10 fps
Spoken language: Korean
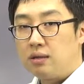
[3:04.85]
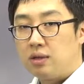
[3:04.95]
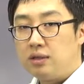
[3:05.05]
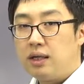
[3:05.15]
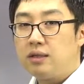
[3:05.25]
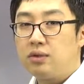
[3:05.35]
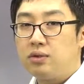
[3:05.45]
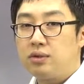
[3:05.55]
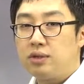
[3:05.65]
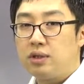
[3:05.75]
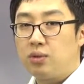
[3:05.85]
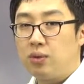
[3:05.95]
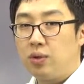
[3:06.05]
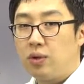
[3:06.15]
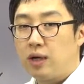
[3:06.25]
전 세계적으로 쓰이는
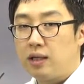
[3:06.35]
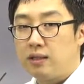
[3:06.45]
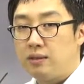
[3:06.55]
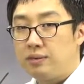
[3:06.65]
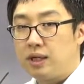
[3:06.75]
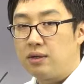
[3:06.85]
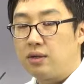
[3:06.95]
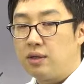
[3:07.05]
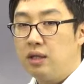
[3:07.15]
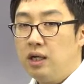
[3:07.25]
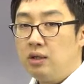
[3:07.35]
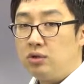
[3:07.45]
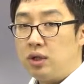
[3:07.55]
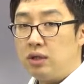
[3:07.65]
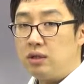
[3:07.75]
공용어라는 입장에서는
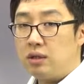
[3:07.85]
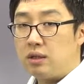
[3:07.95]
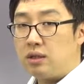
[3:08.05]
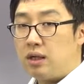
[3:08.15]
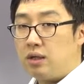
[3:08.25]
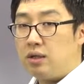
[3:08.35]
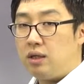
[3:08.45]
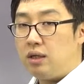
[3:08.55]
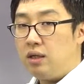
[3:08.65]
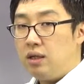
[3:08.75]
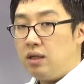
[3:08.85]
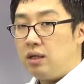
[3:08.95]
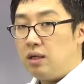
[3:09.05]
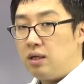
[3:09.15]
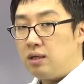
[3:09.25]
쉘은 당연히
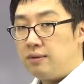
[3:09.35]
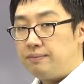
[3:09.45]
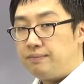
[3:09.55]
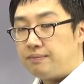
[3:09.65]
어,